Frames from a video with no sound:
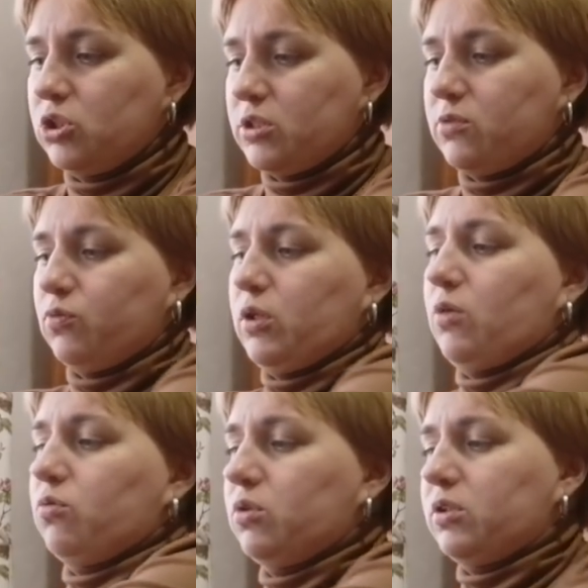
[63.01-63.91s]
Сейчас вот
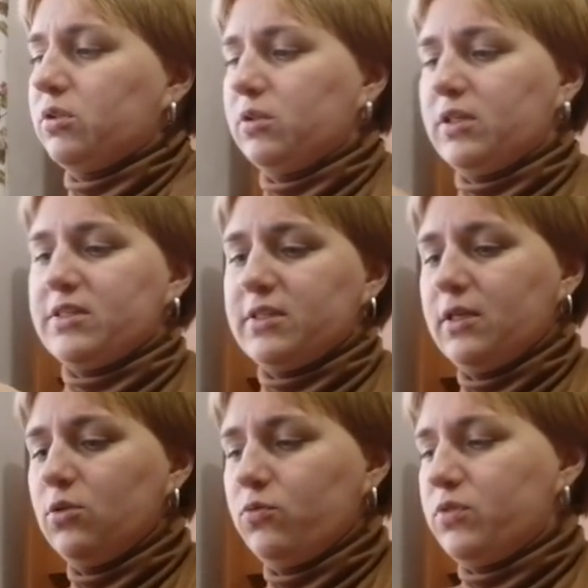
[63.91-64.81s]
так вот
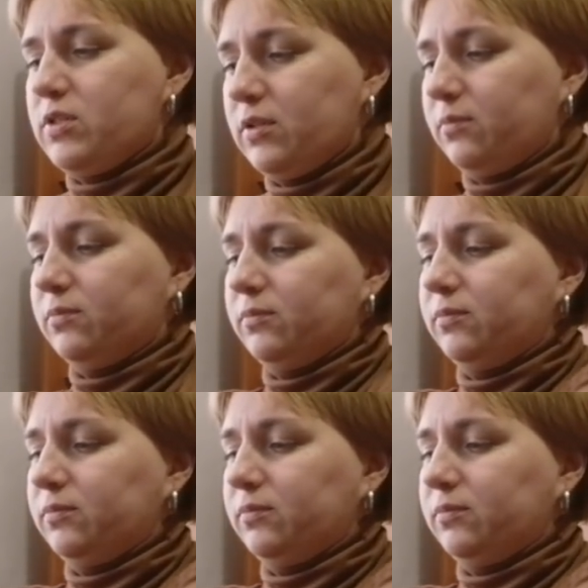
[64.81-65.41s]
достану все.